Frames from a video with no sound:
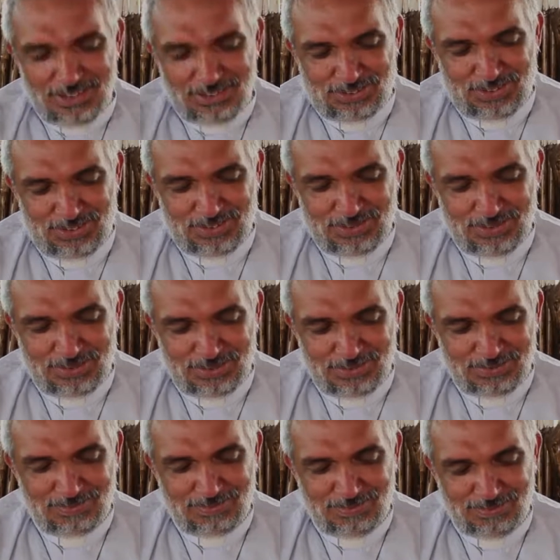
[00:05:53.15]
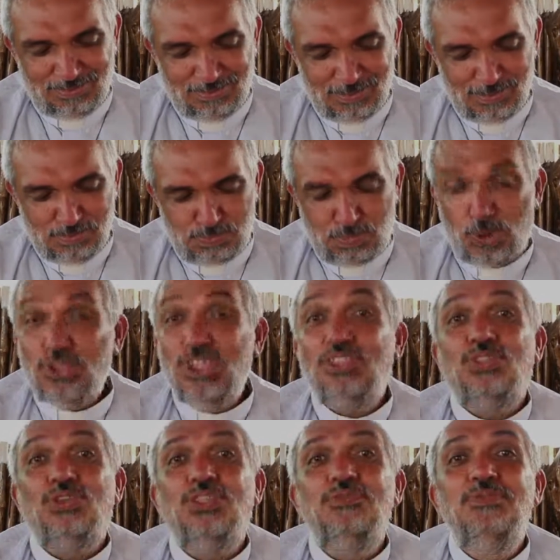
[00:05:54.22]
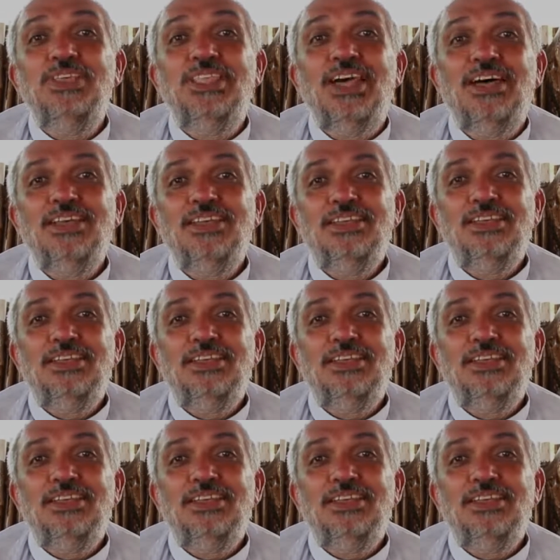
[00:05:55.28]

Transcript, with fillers: son un, proyecto de vida